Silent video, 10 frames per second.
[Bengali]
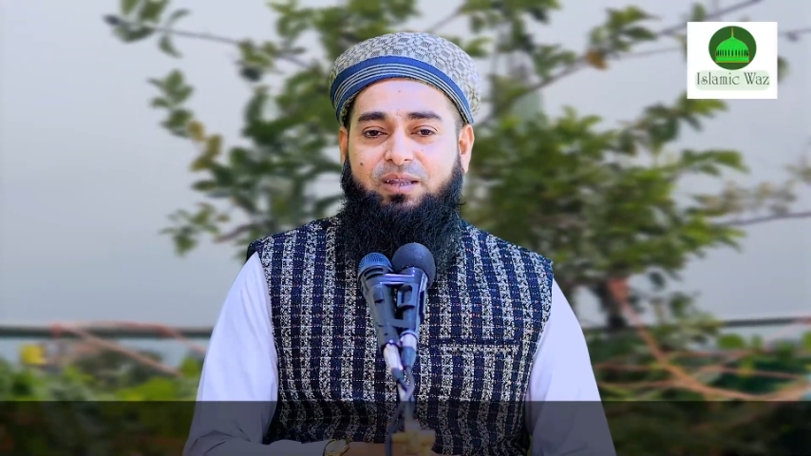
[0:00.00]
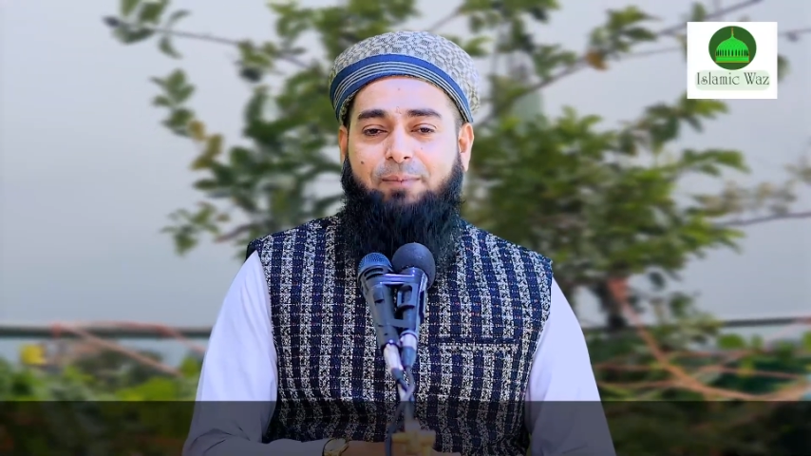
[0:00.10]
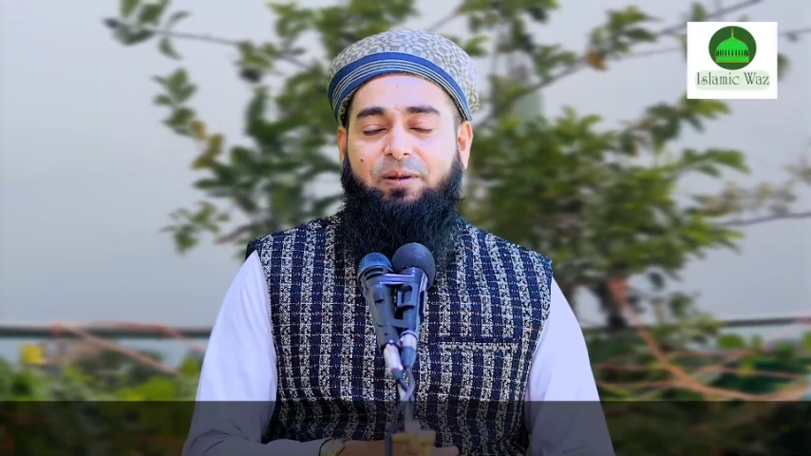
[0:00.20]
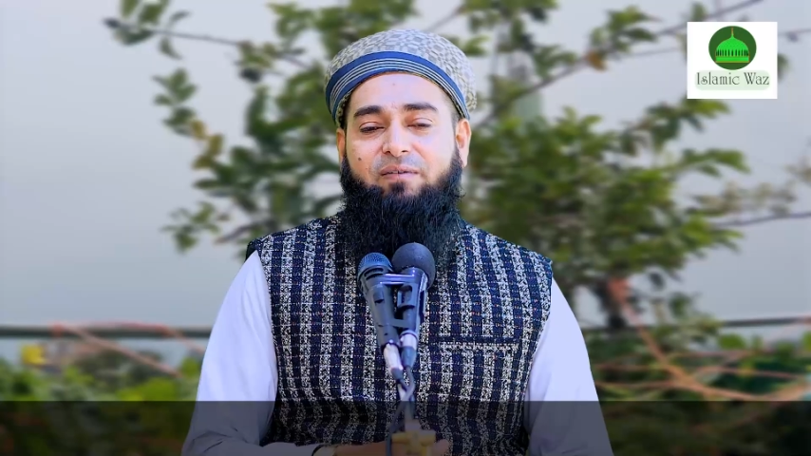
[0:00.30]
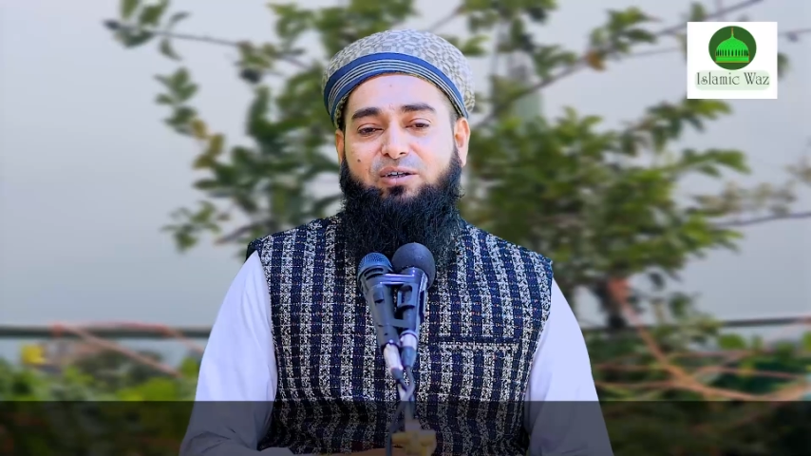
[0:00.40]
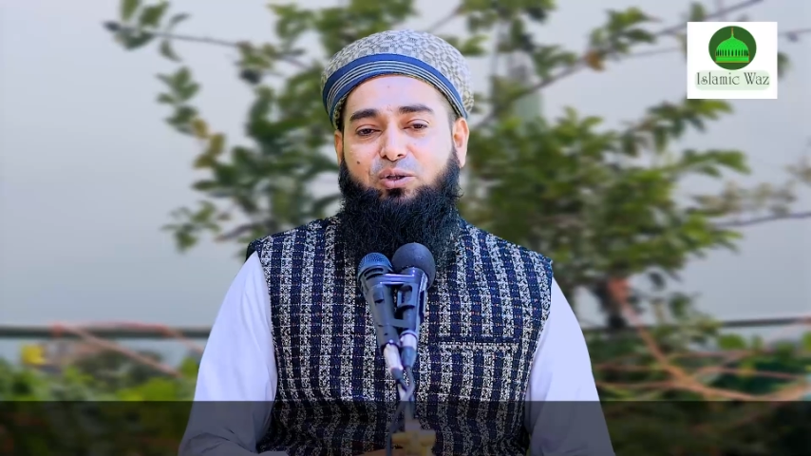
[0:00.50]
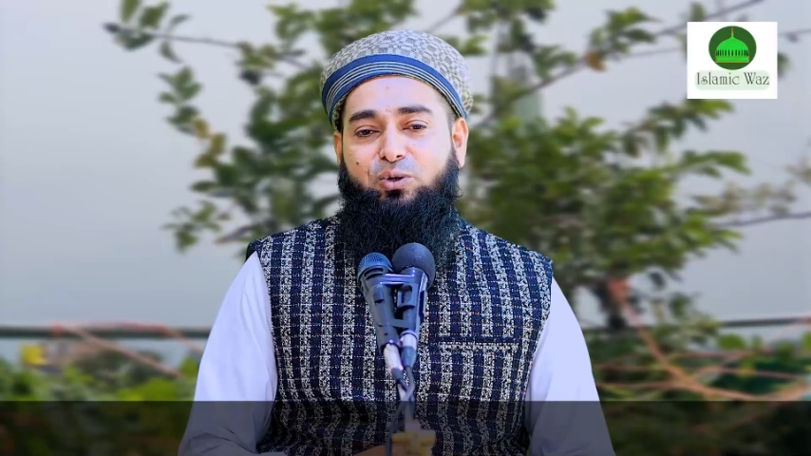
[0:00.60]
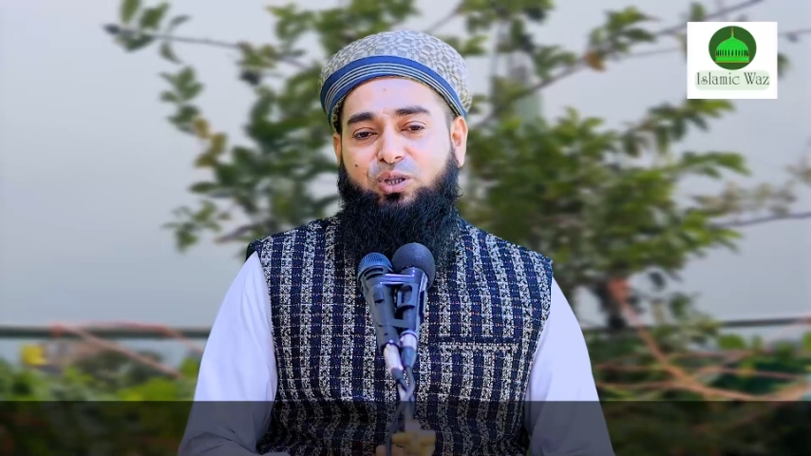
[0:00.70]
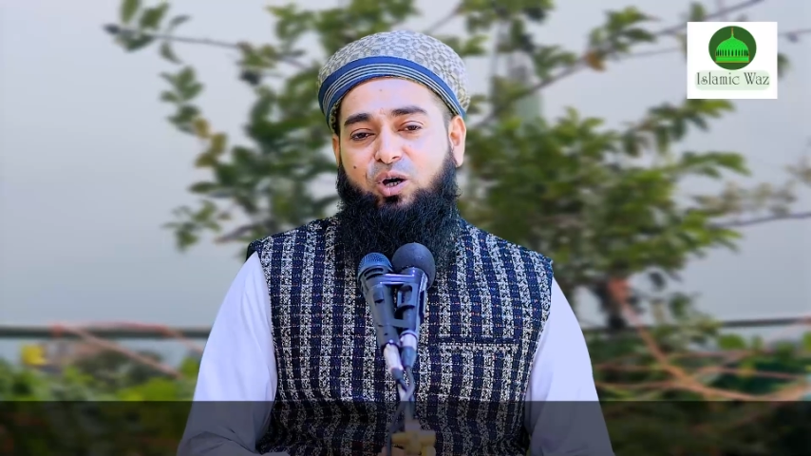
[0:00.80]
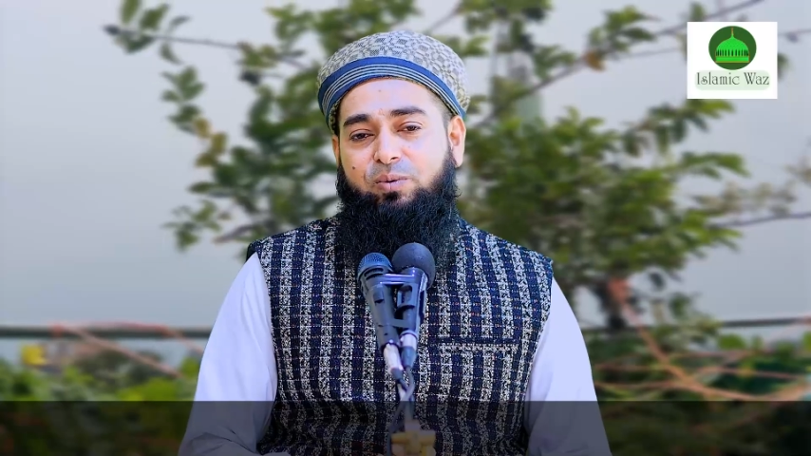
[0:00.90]
আপনি হেফাজত
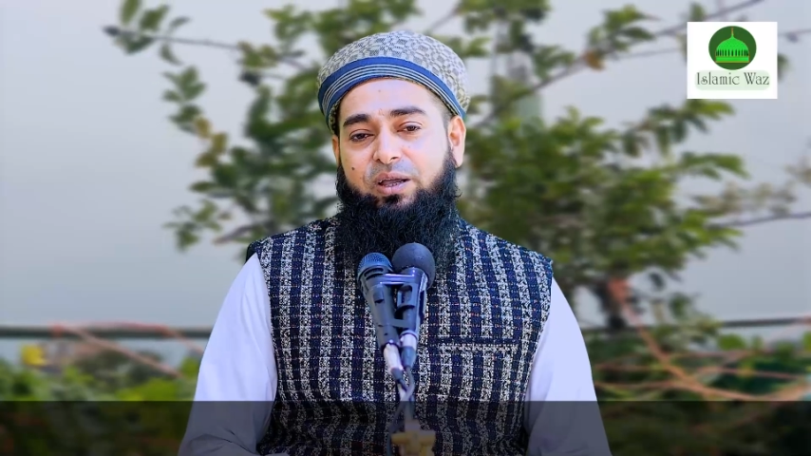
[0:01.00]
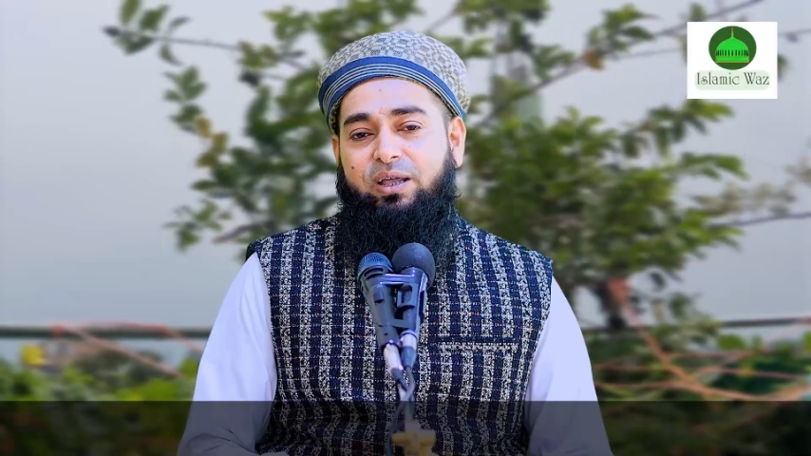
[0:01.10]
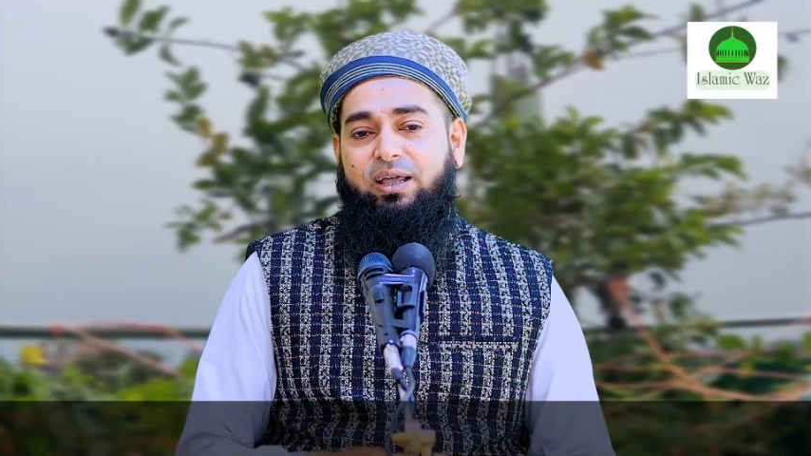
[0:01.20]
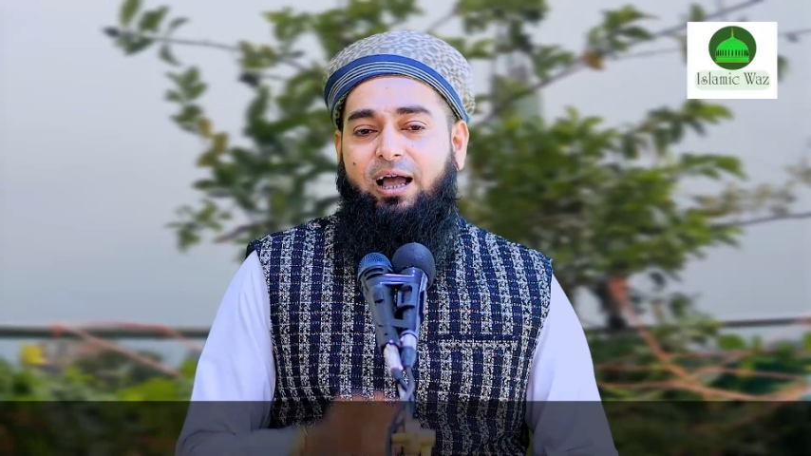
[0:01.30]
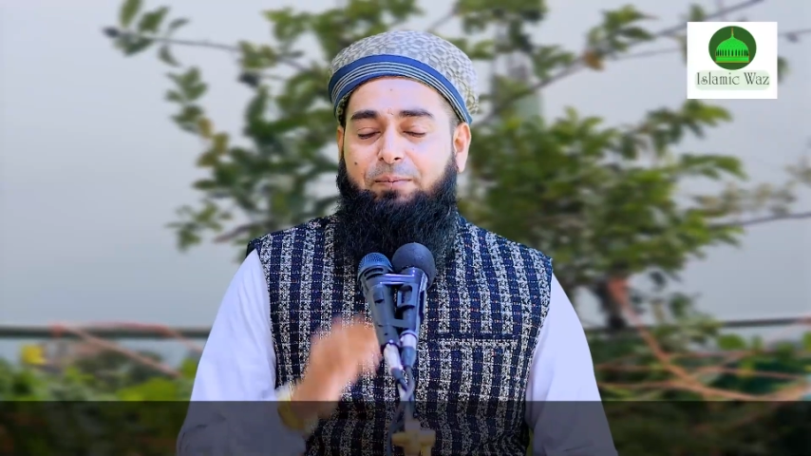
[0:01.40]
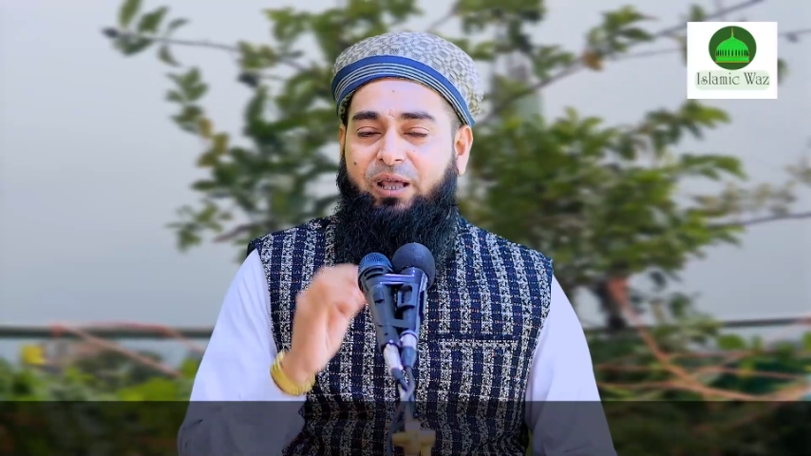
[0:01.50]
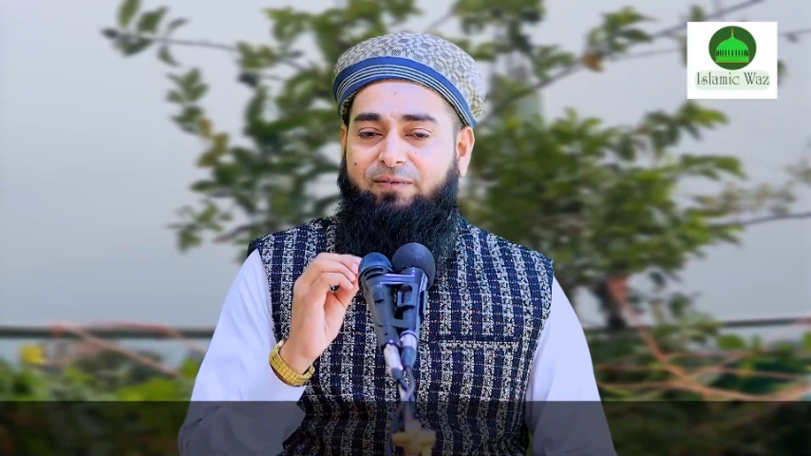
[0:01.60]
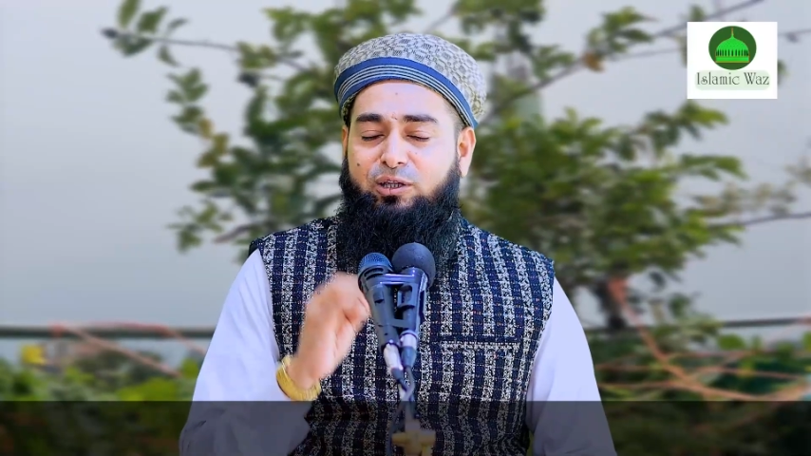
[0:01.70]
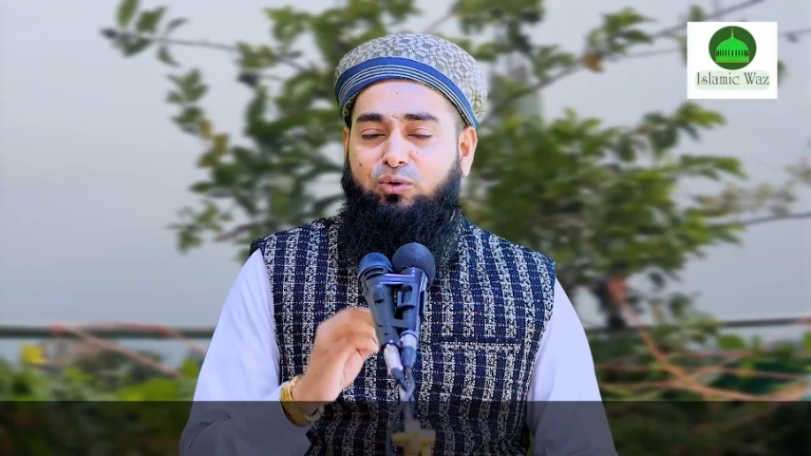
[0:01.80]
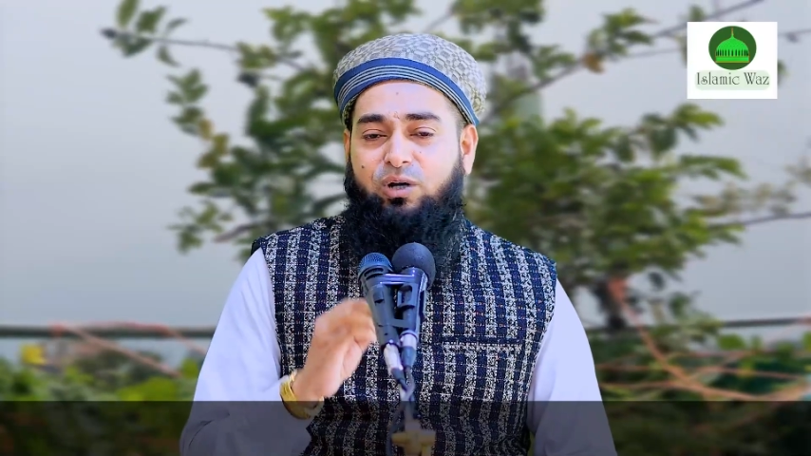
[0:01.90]
করতে হবে আপনি
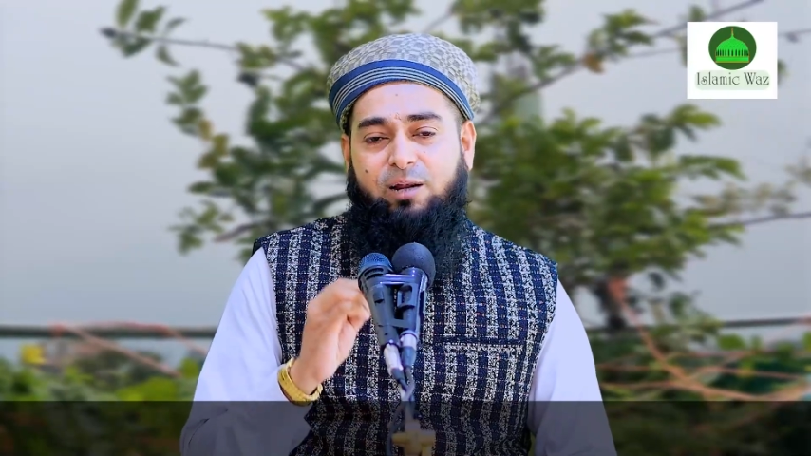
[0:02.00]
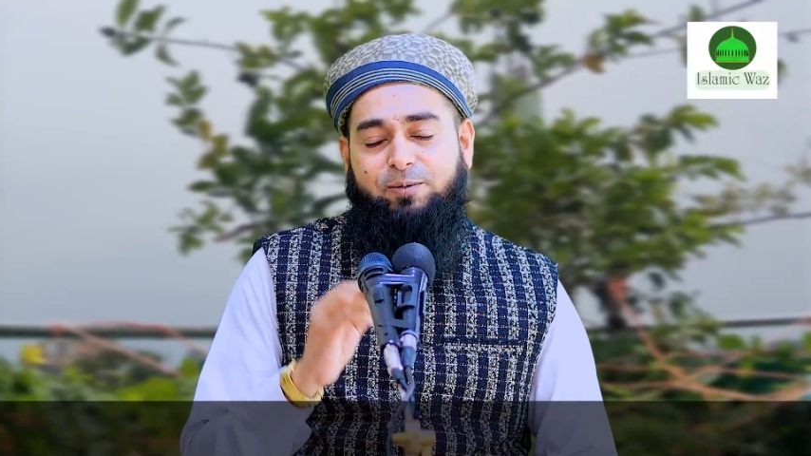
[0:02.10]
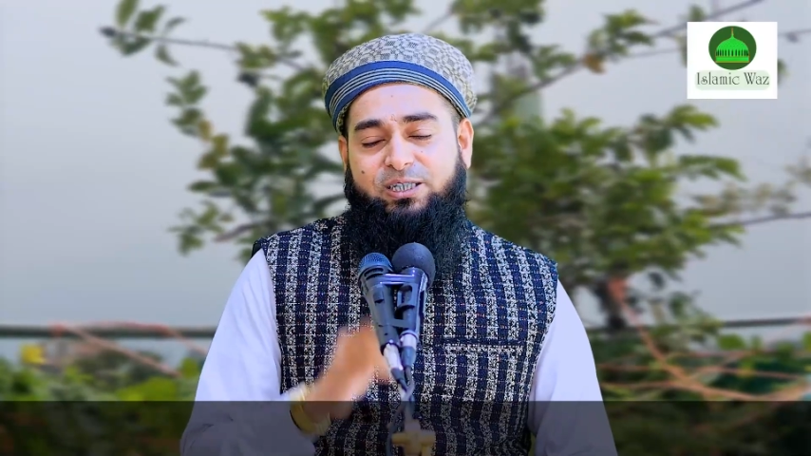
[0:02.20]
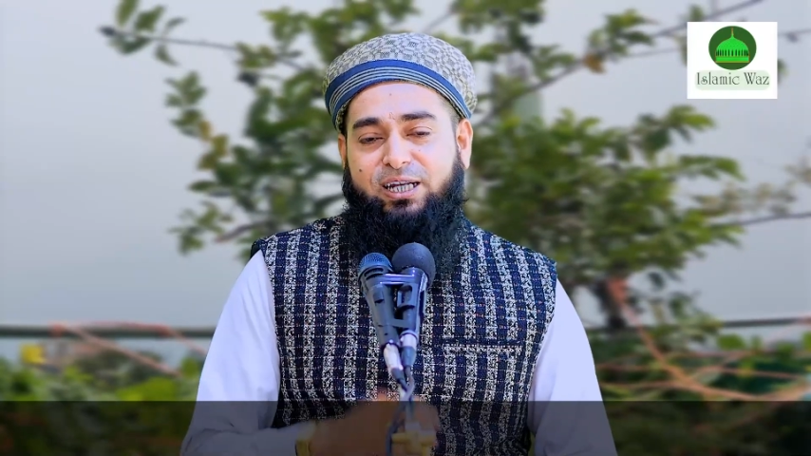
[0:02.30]
হেফাজত করলে আপনি